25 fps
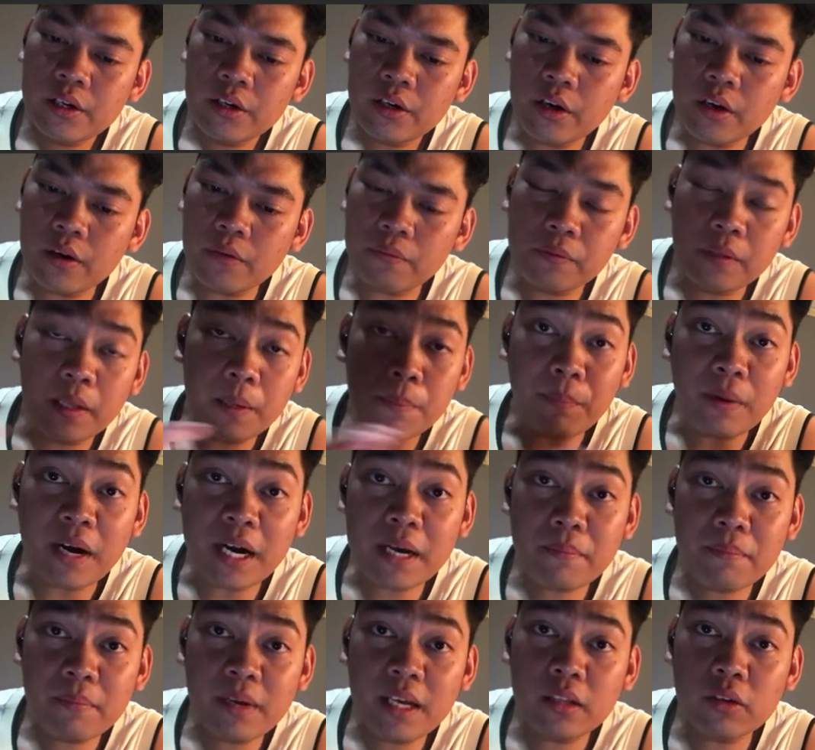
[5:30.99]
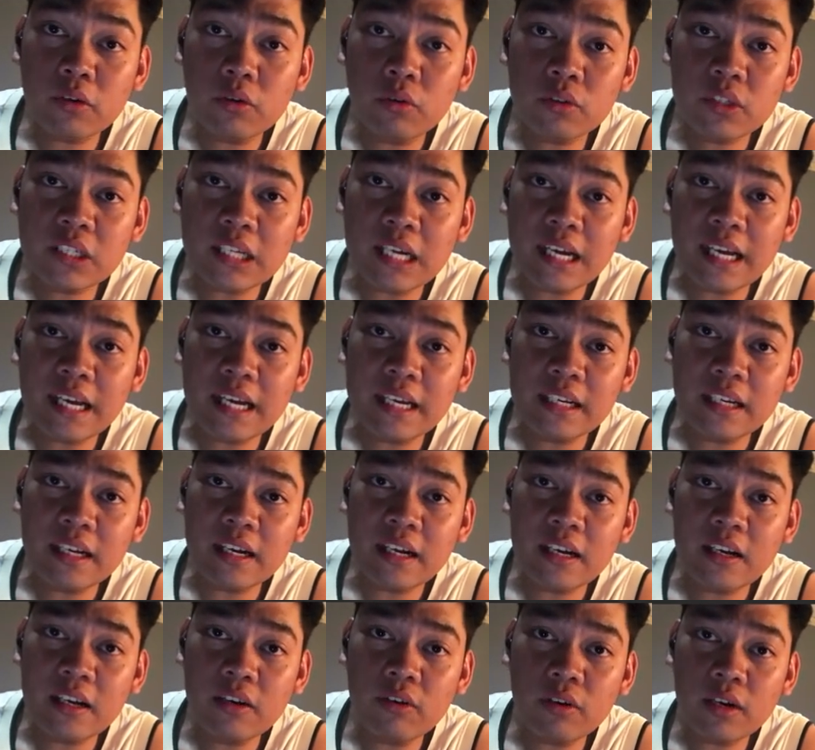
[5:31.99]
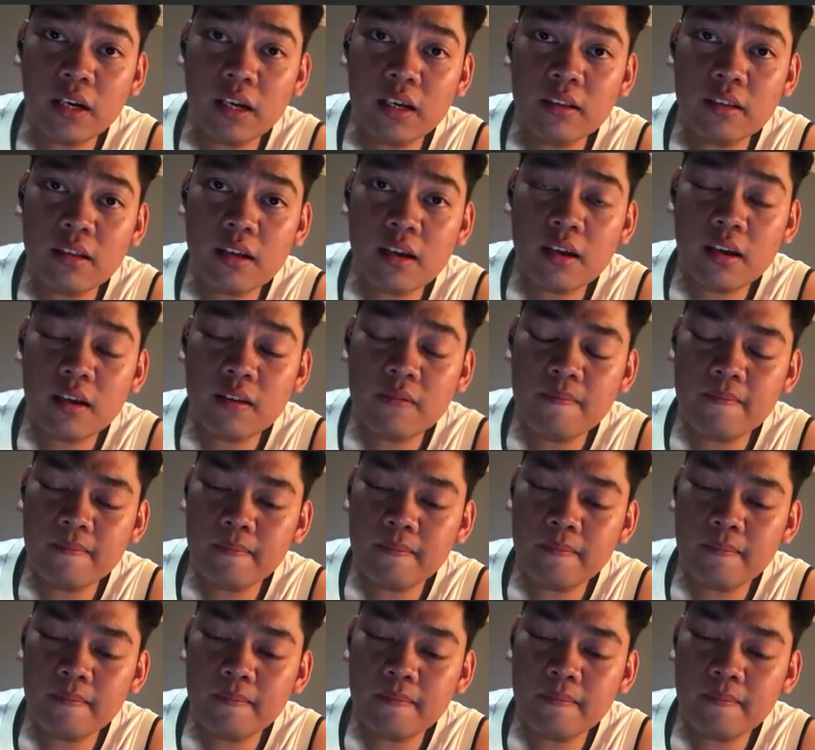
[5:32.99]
of department kung saan area ka located